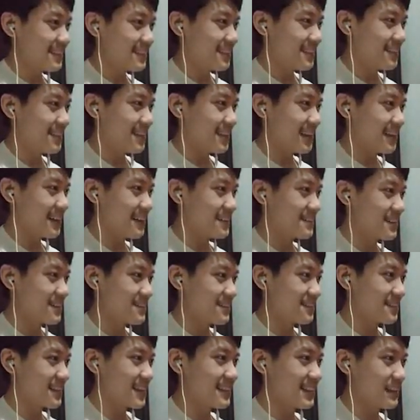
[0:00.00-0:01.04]
Oke, okay, Ascent
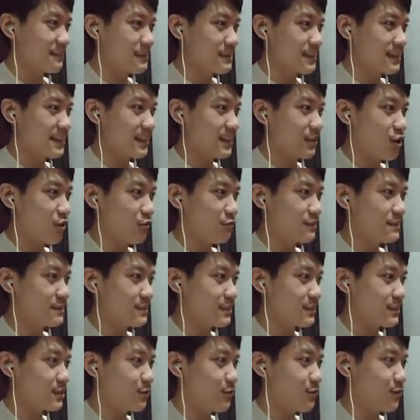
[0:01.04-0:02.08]
eh, Organic Material covers
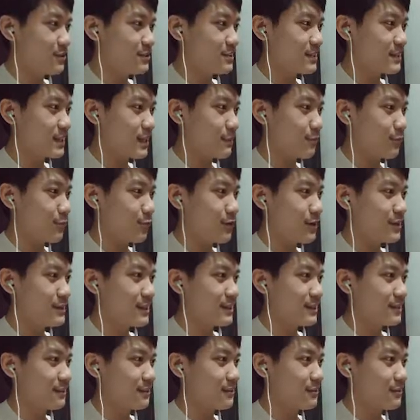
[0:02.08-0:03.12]
The Walls Deep
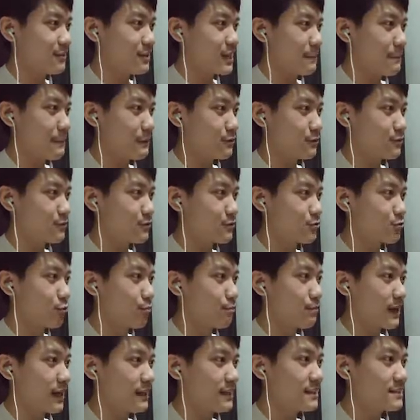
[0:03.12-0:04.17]
Within 087.
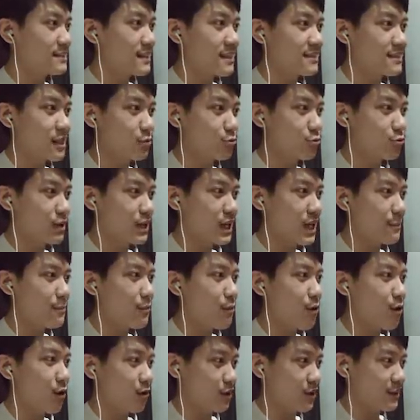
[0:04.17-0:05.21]
Sumpah, ini salah satu game
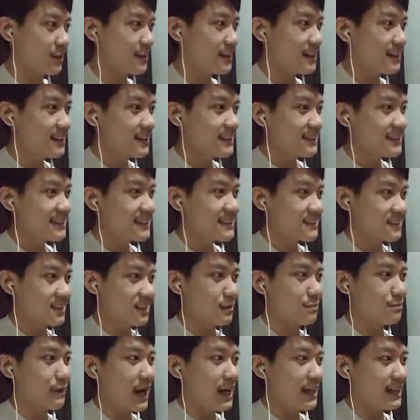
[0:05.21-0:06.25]
horror
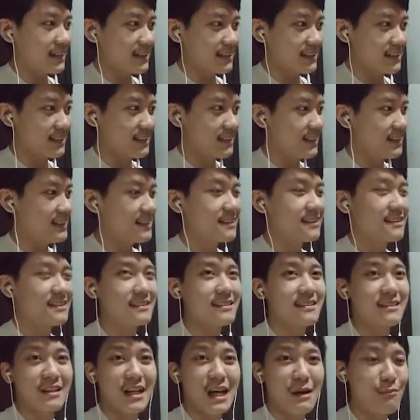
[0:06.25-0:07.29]
terbaik nih ya.
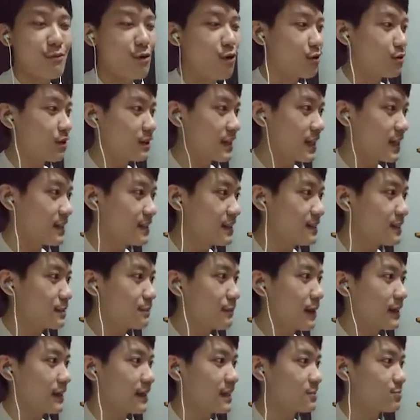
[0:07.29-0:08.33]
Game horror ini
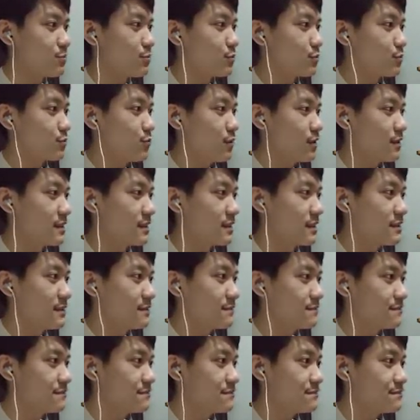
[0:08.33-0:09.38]
terbaik guys menurut gue nih ya.
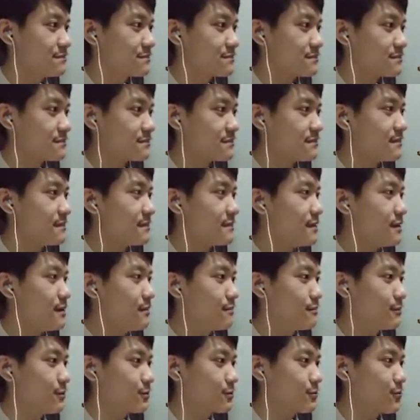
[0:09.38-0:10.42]

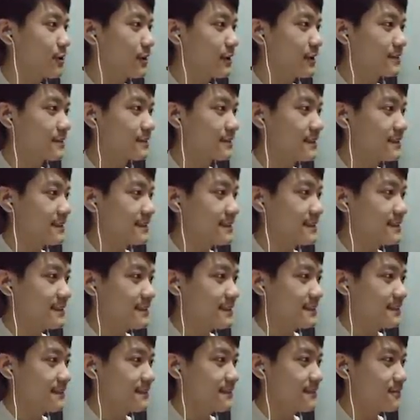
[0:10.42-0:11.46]
Menurut gue guys.
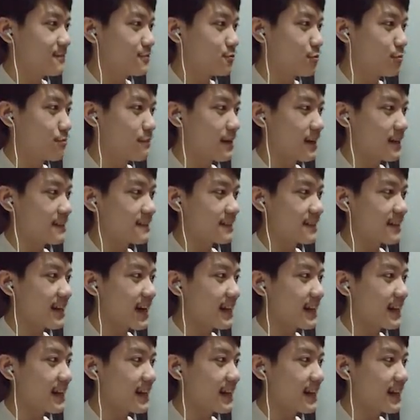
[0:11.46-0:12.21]
Sumpah guys, deh,